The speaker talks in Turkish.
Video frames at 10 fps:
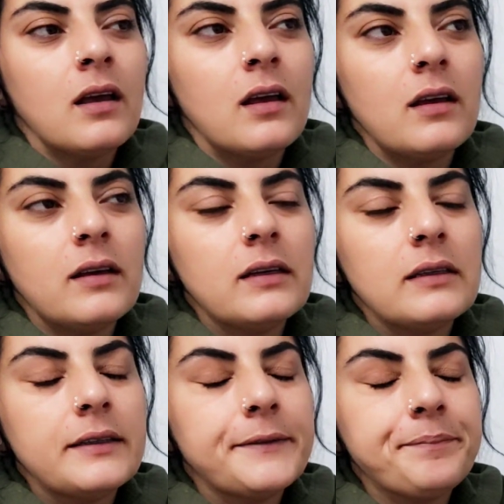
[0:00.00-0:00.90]

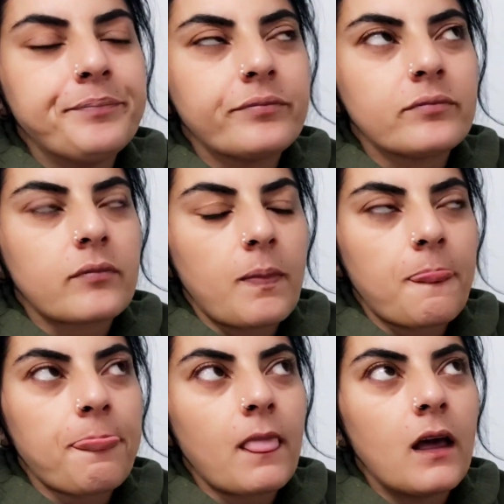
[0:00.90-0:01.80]
Ee,
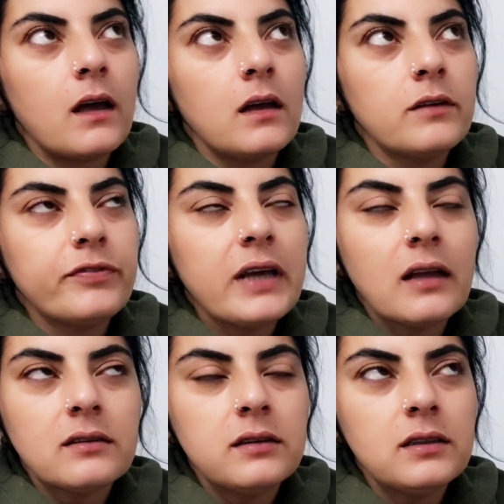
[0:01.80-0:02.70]

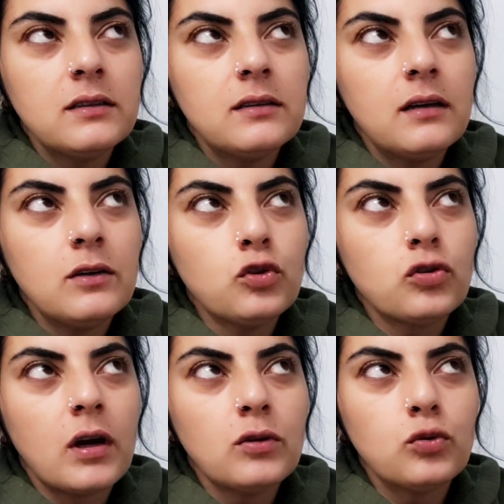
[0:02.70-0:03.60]
fiyatları da
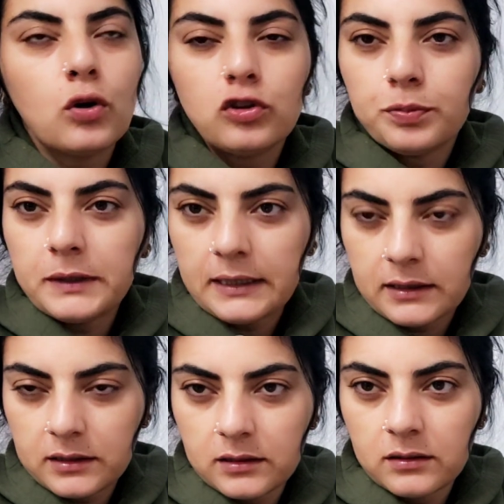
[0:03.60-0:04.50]
şu an 4000'e
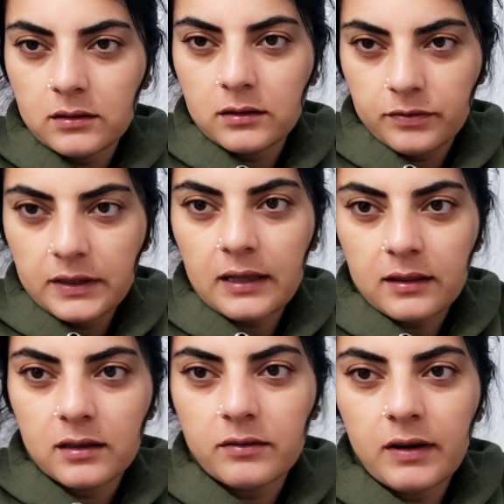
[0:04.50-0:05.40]
yakın e,
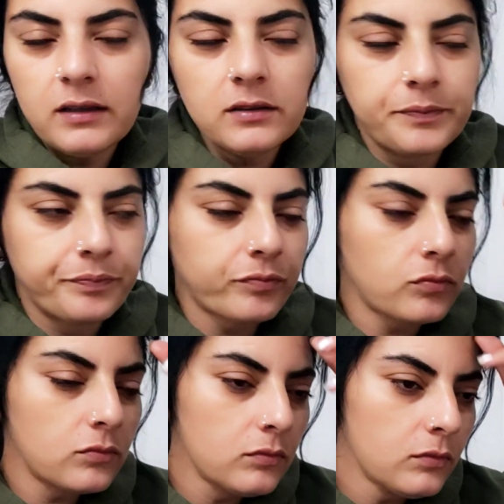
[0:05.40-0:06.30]
fiyatları var.
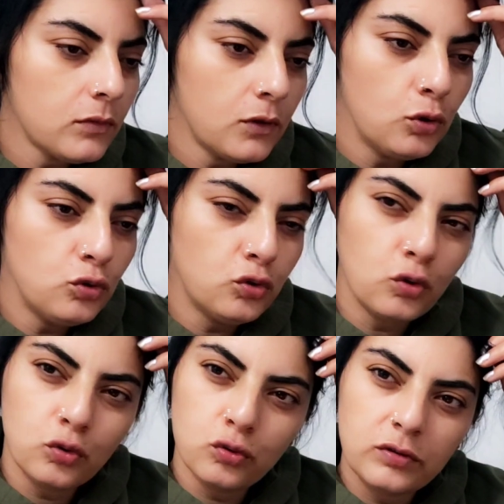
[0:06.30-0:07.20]

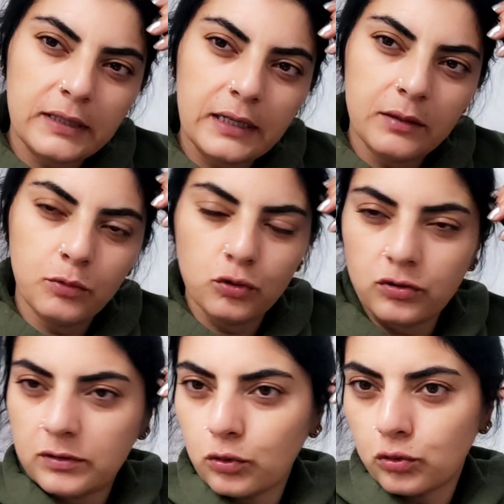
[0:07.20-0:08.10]
3950 mi
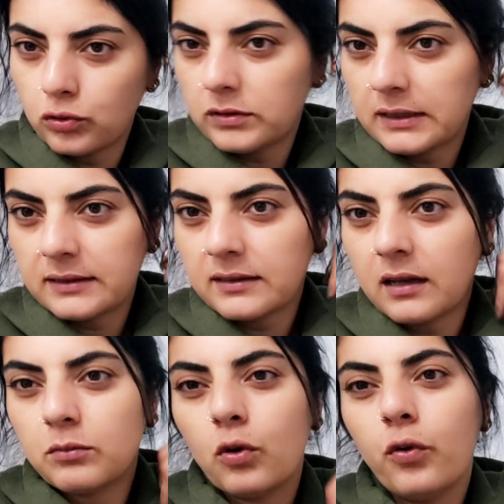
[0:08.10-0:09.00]
3980
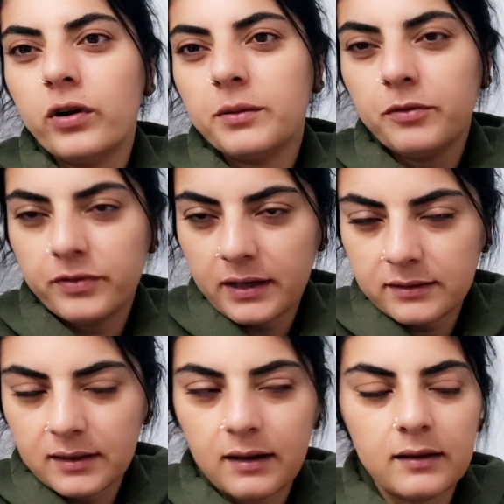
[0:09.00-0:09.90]
mi öyle bir
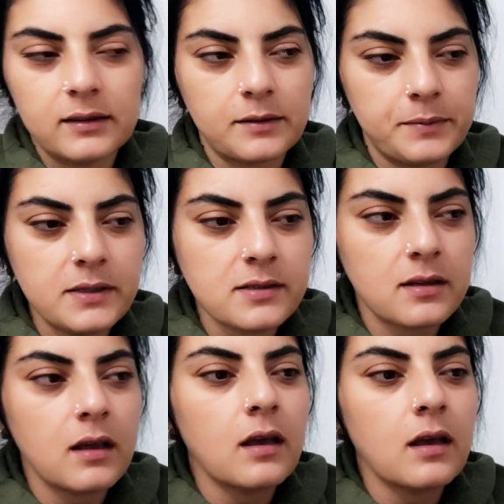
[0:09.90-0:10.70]
fiyata aldık biz.